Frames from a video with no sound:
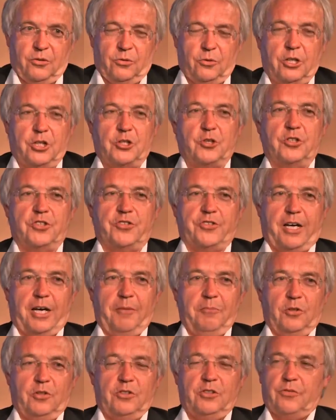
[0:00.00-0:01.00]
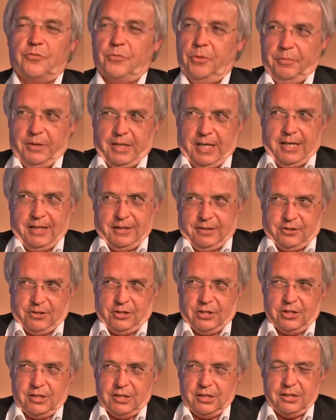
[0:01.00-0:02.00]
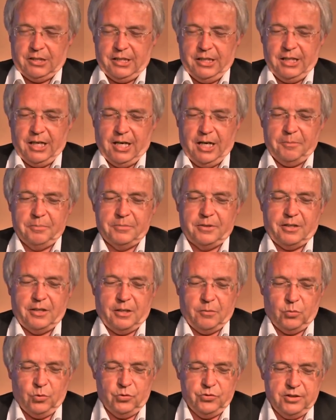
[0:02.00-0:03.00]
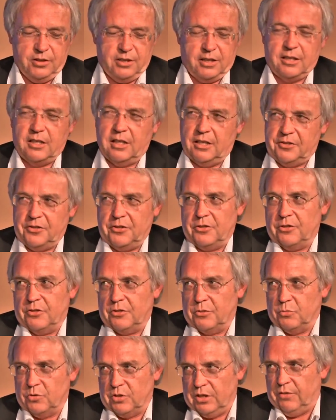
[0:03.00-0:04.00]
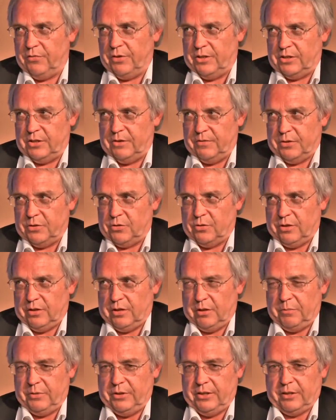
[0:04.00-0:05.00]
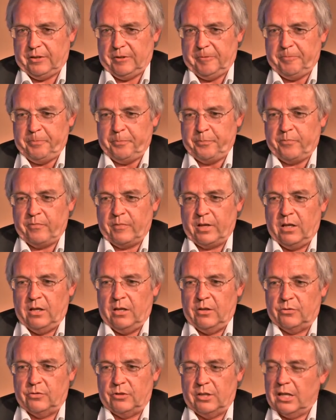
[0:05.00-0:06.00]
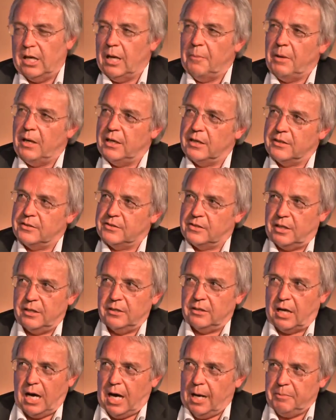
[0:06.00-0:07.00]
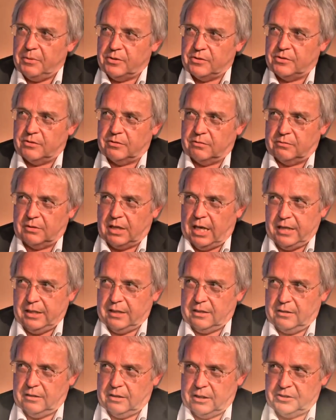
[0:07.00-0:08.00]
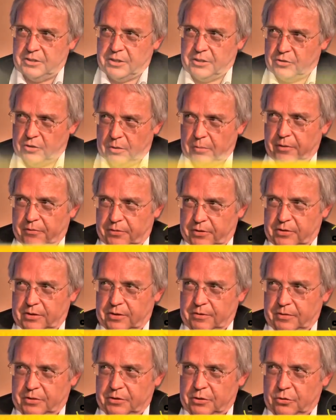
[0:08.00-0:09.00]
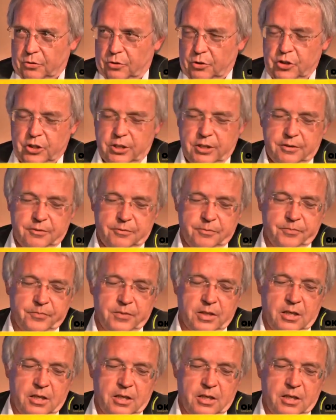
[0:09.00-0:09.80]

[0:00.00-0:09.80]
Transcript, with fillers: Nun, Herr Schulz, wir haben 1985 die Idee gehabt, an der Mosel ein klassisches Musikfestival zu etablieren. Zu der damaligen Zeit gab es keine Klassik-Sommerfestivals in Deutschland.